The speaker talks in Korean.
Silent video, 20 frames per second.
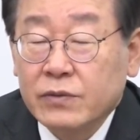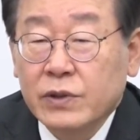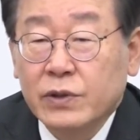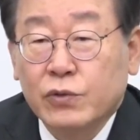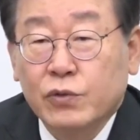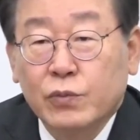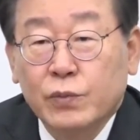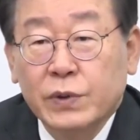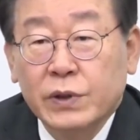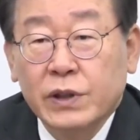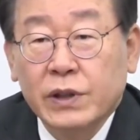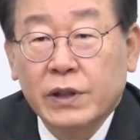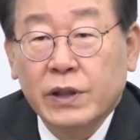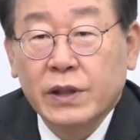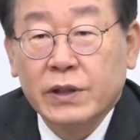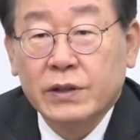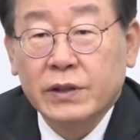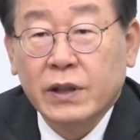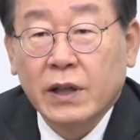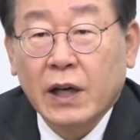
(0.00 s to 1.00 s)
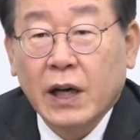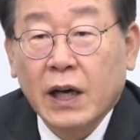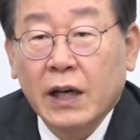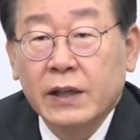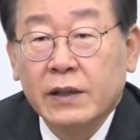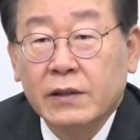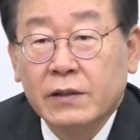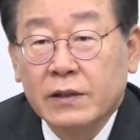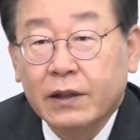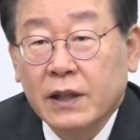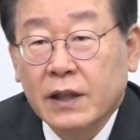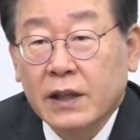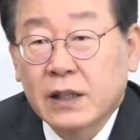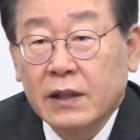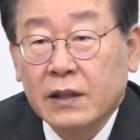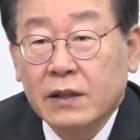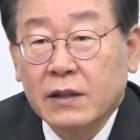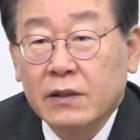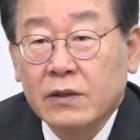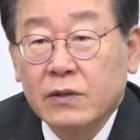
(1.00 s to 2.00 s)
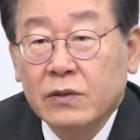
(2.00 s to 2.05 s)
우리 국민들께서 아 이러다